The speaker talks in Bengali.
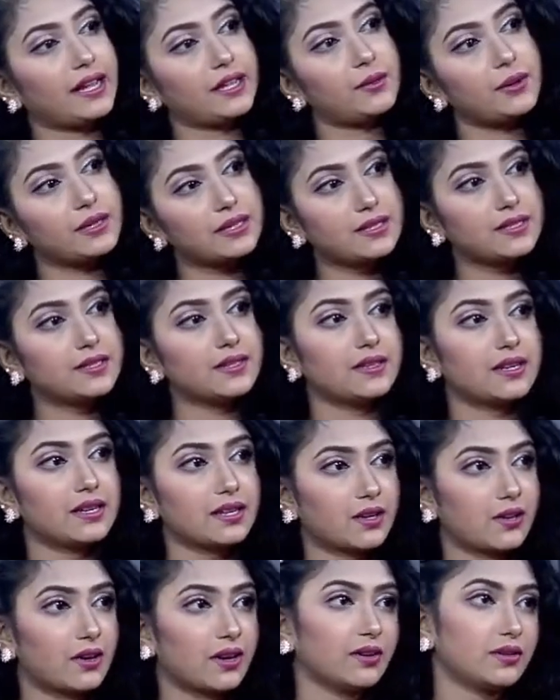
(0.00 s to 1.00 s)
আগেও একটা
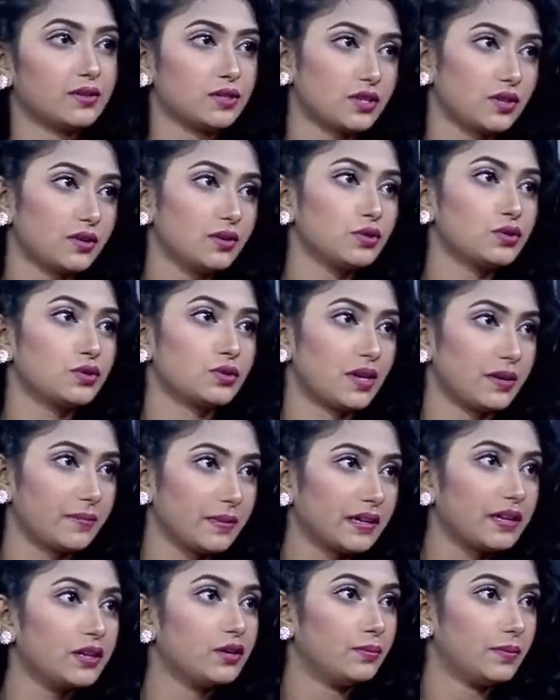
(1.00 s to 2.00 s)
সিরিয়াল করা হয়েছিল সোনার
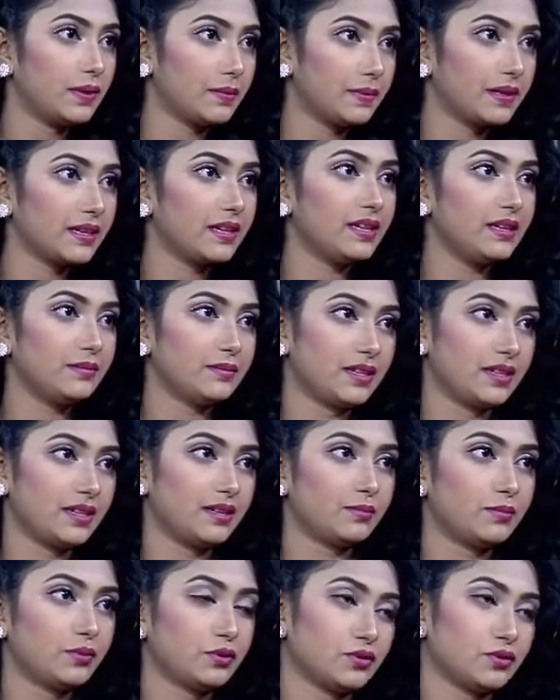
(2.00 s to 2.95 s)
পাখি রূপার পাখি আমার হ্যাঁ,